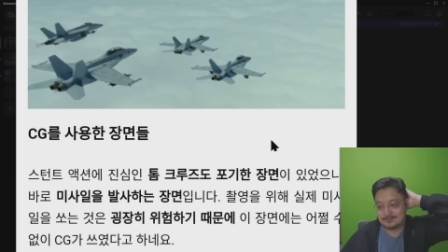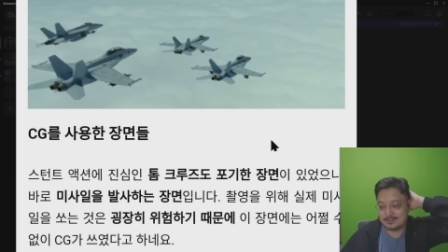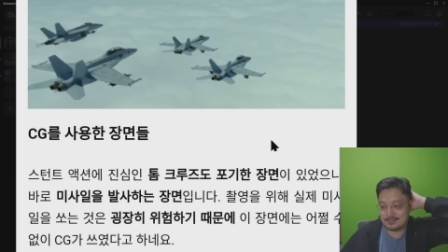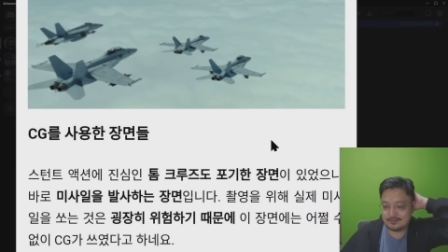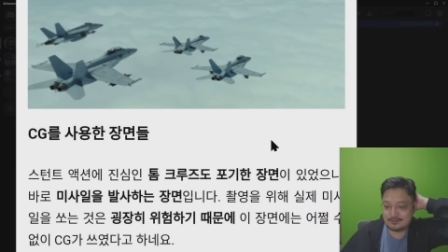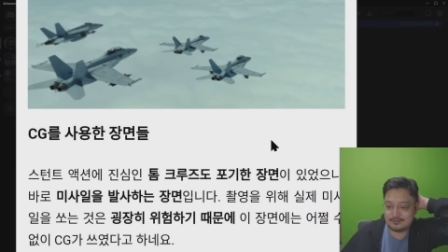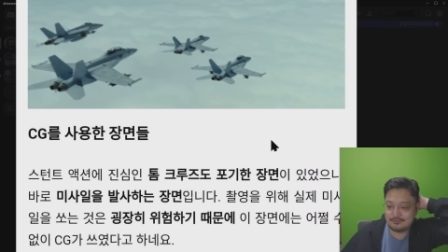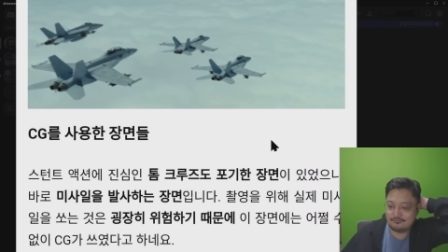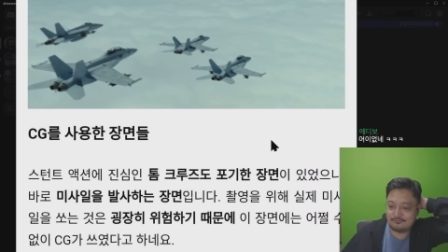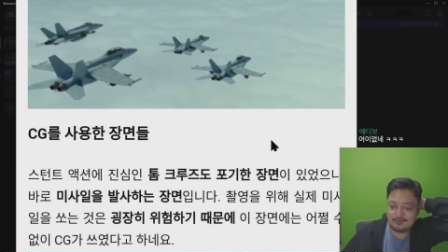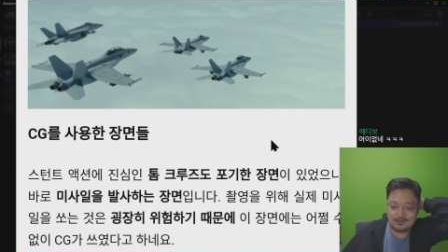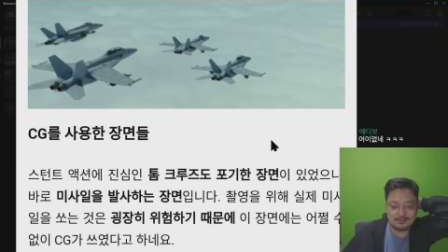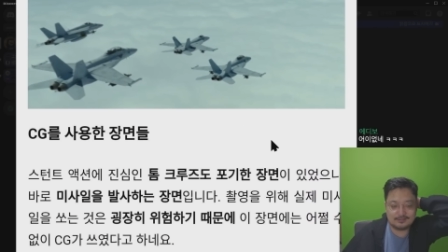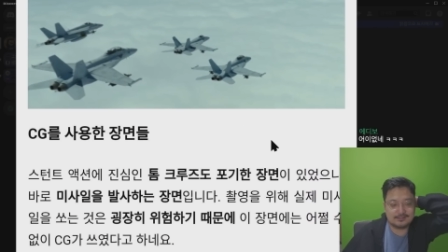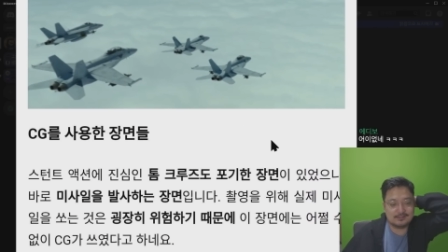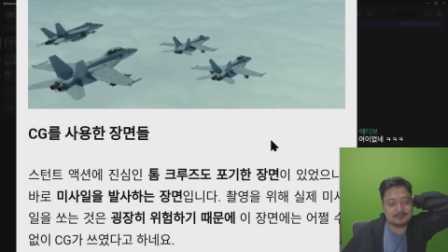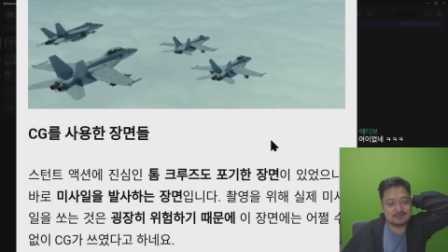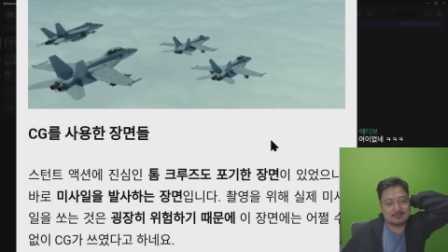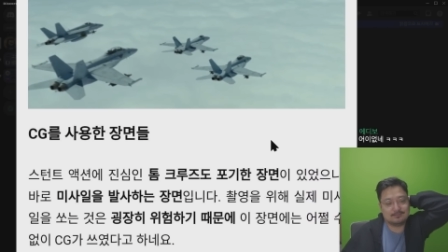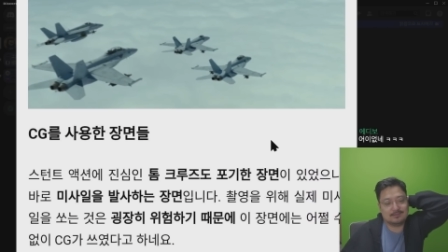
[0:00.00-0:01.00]
촬영을 위해
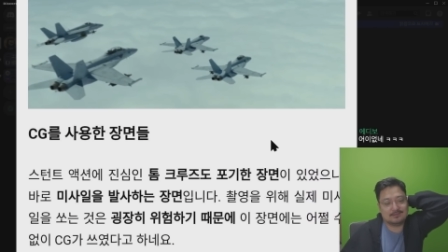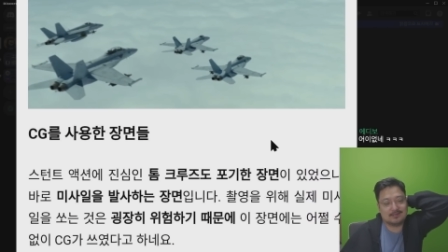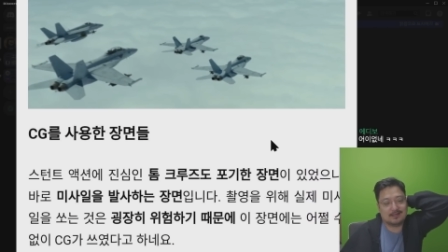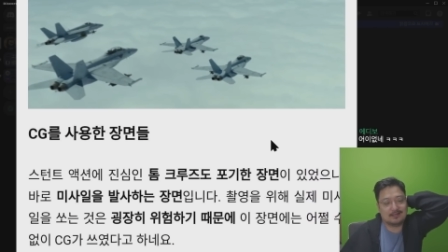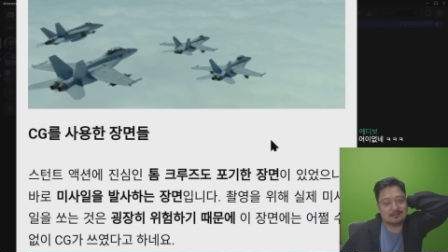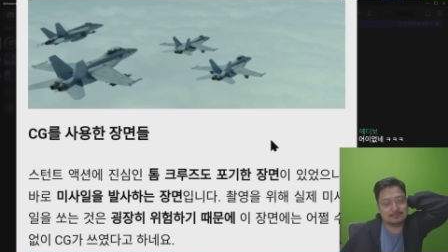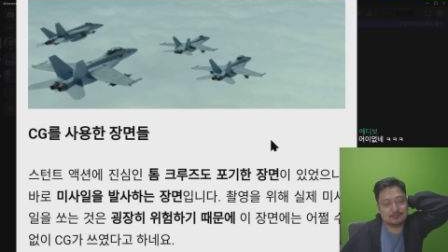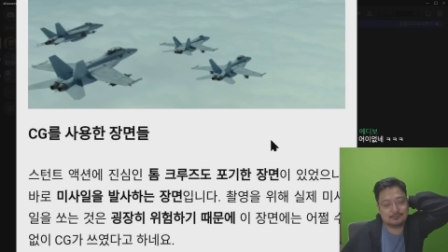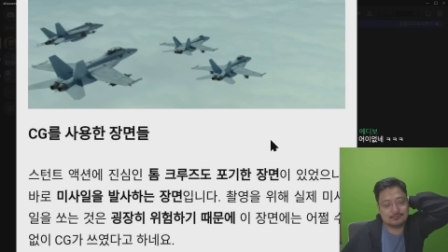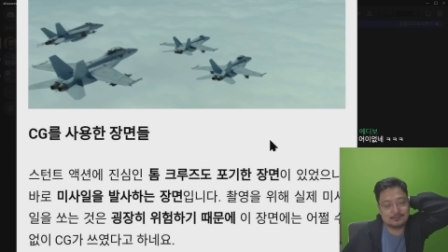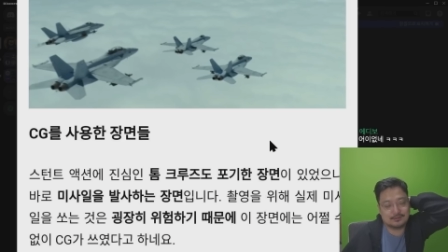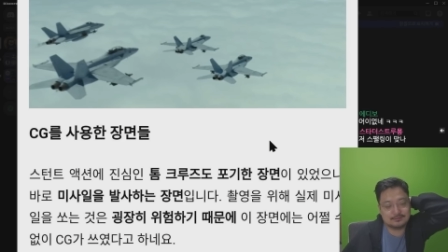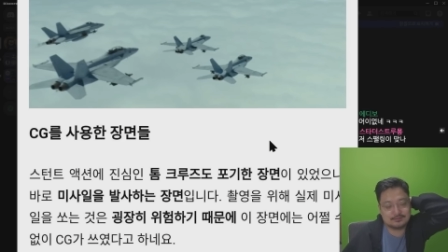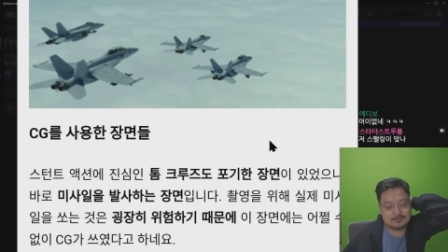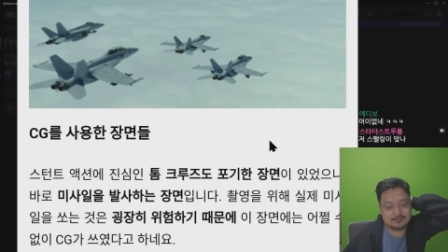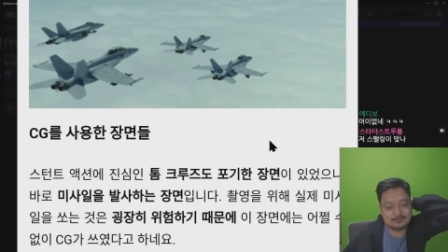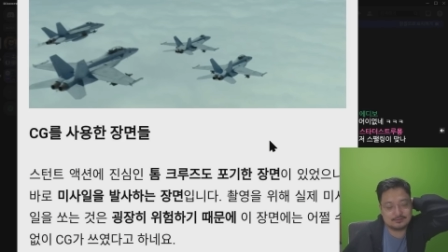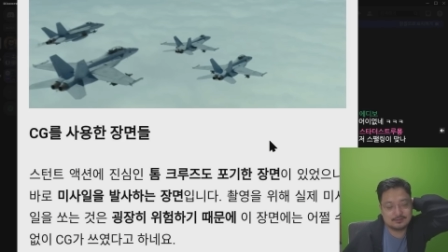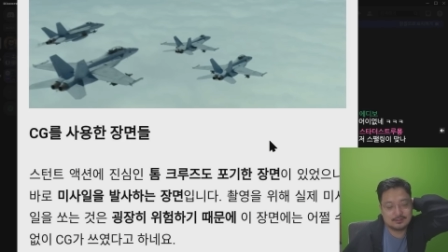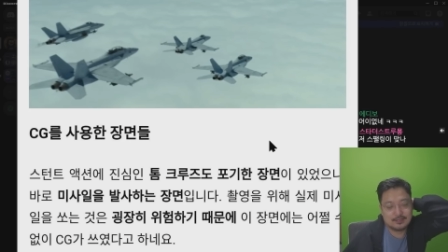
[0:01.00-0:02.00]
실제 미사일을 쏘는
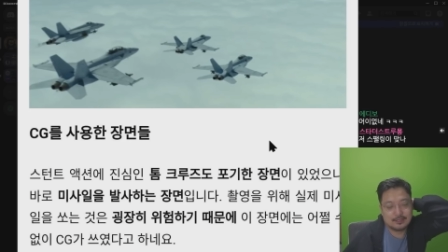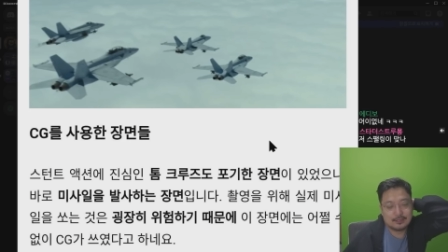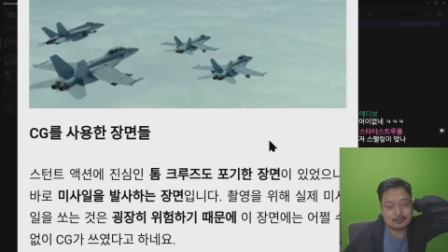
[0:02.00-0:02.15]
것은